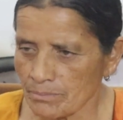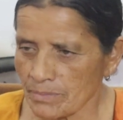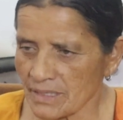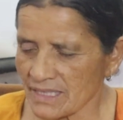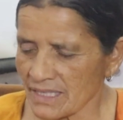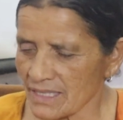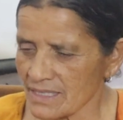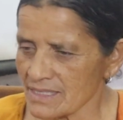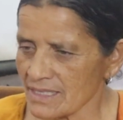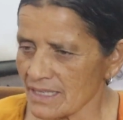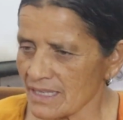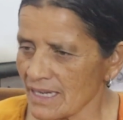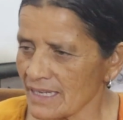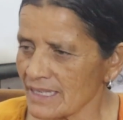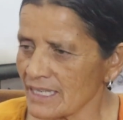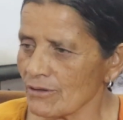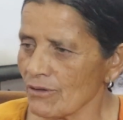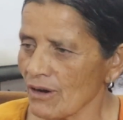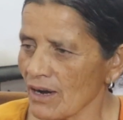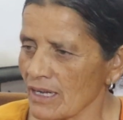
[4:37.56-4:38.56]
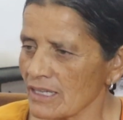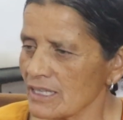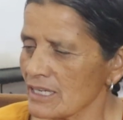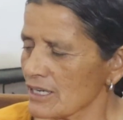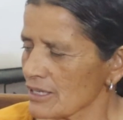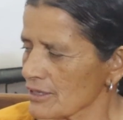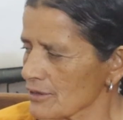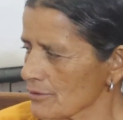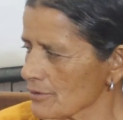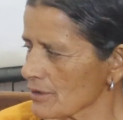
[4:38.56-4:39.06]
पता चला कि वहाँ
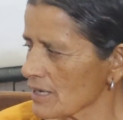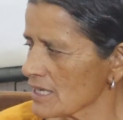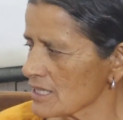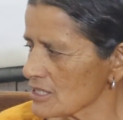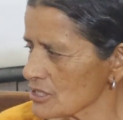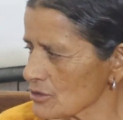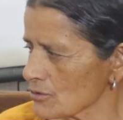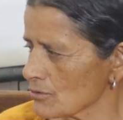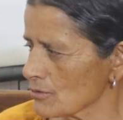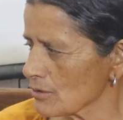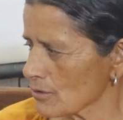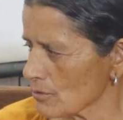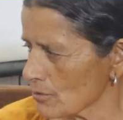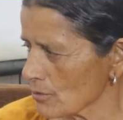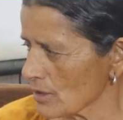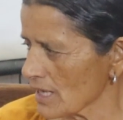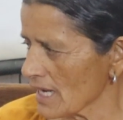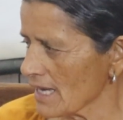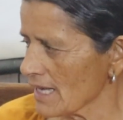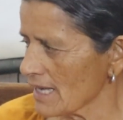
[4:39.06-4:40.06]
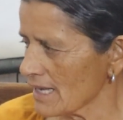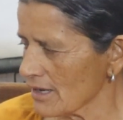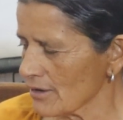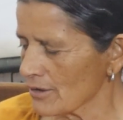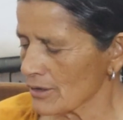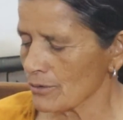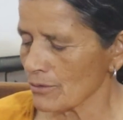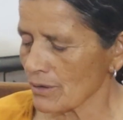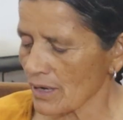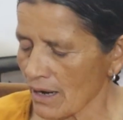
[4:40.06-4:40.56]
लड़कियों का स्कूल खुला है
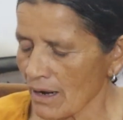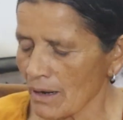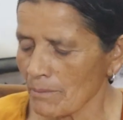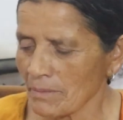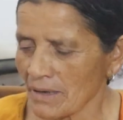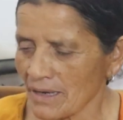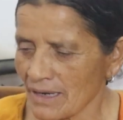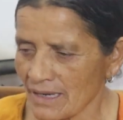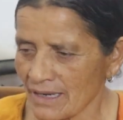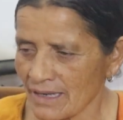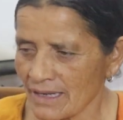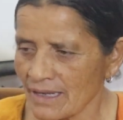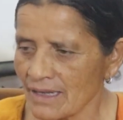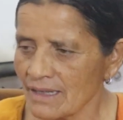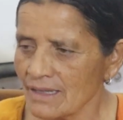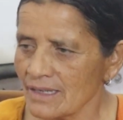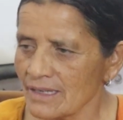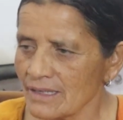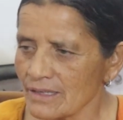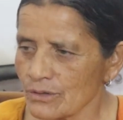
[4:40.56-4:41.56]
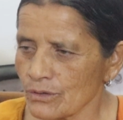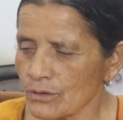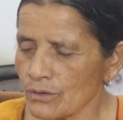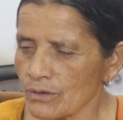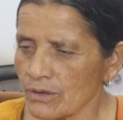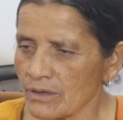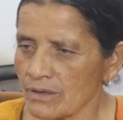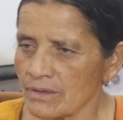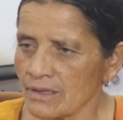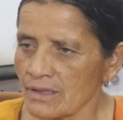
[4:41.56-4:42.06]
और वो काम कर रहे हैं
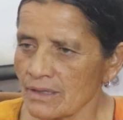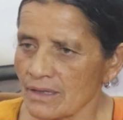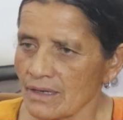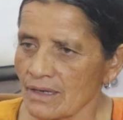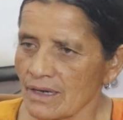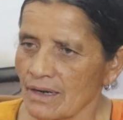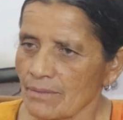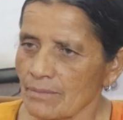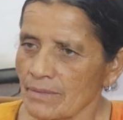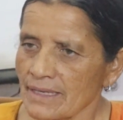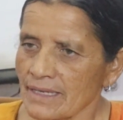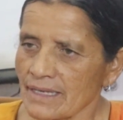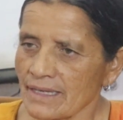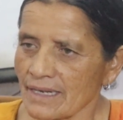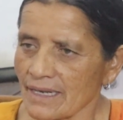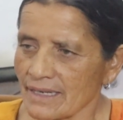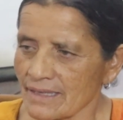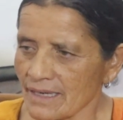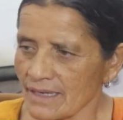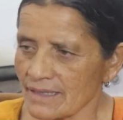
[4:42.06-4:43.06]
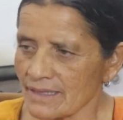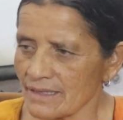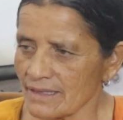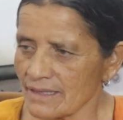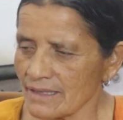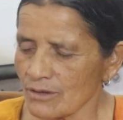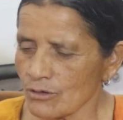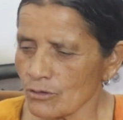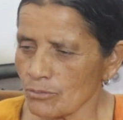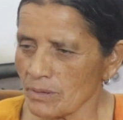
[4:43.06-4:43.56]
तो मैंने राधा
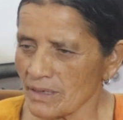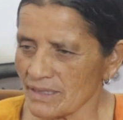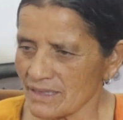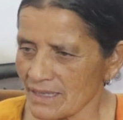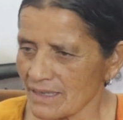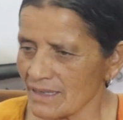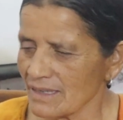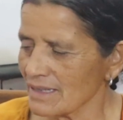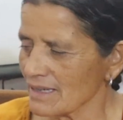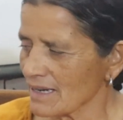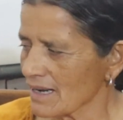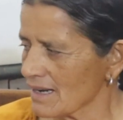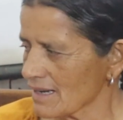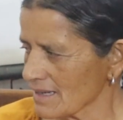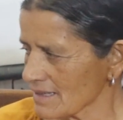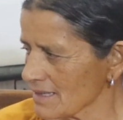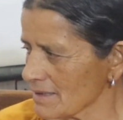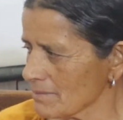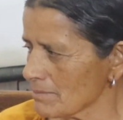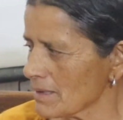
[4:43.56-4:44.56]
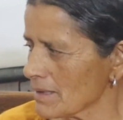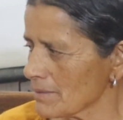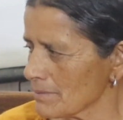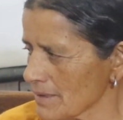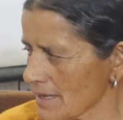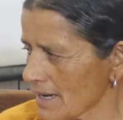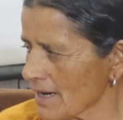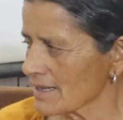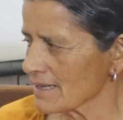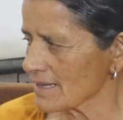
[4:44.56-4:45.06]
दीदी को पत्र लिखा कि मैं
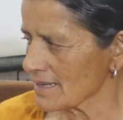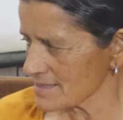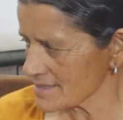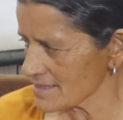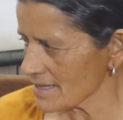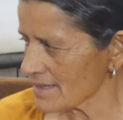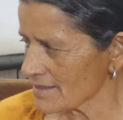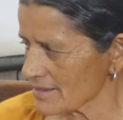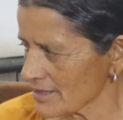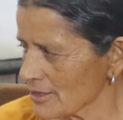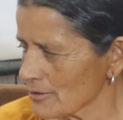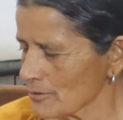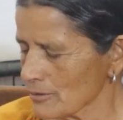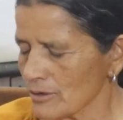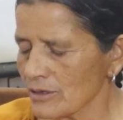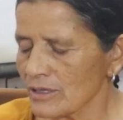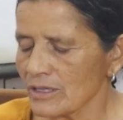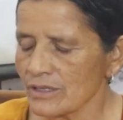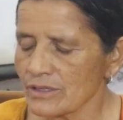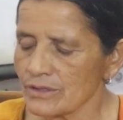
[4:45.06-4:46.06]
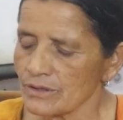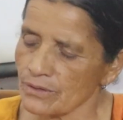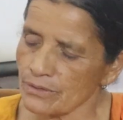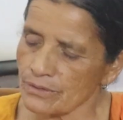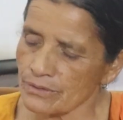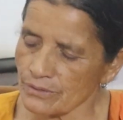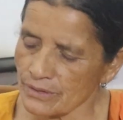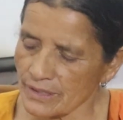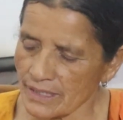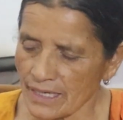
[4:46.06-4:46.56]
भी आना चाहती हूँ तो
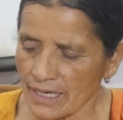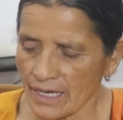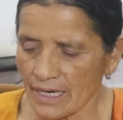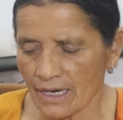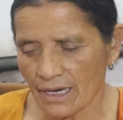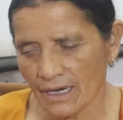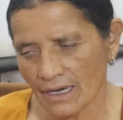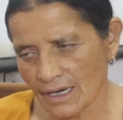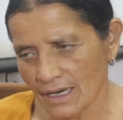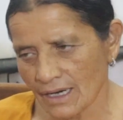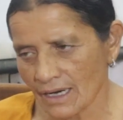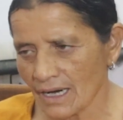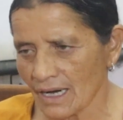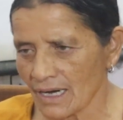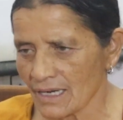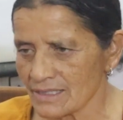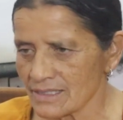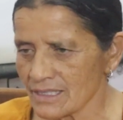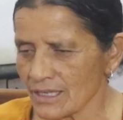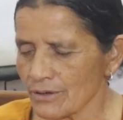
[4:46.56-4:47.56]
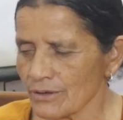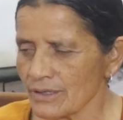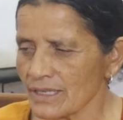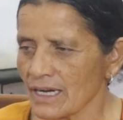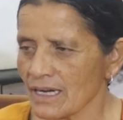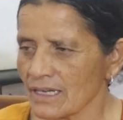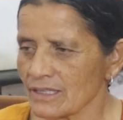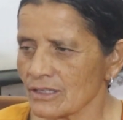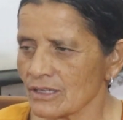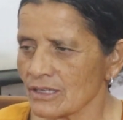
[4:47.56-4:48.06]
उन्होंने कहा हाँ हाँ आ जाओ
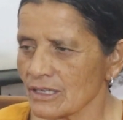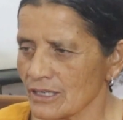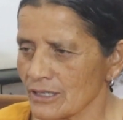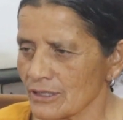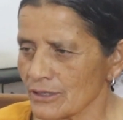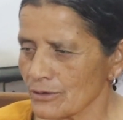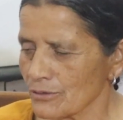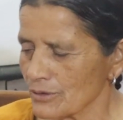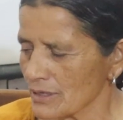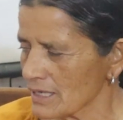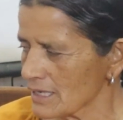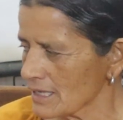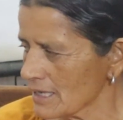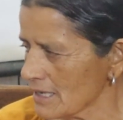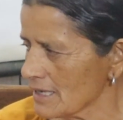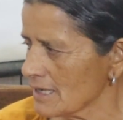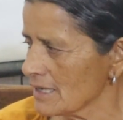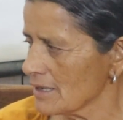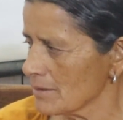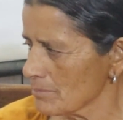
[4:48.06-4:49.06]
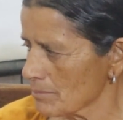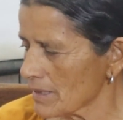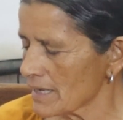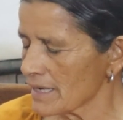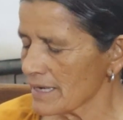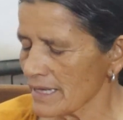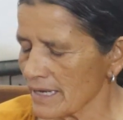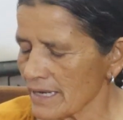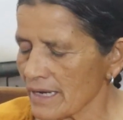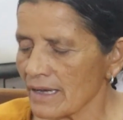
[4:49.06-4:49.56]
यहाँ तो लड़कियों के लिए
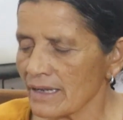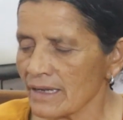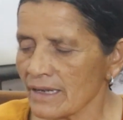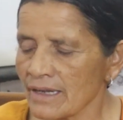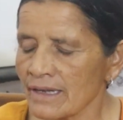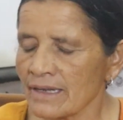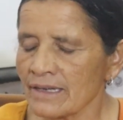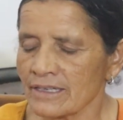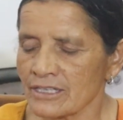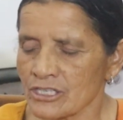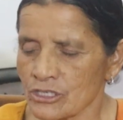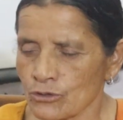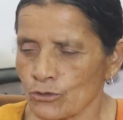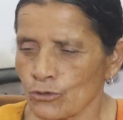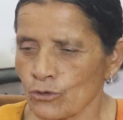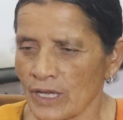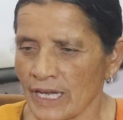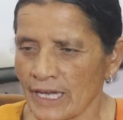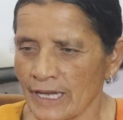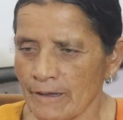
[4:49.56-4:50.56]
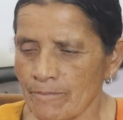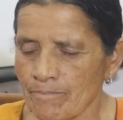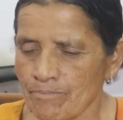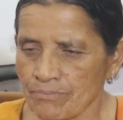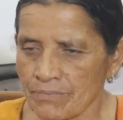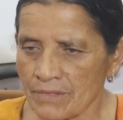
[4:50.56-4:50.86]
पढ़ने का लिए स्कूल है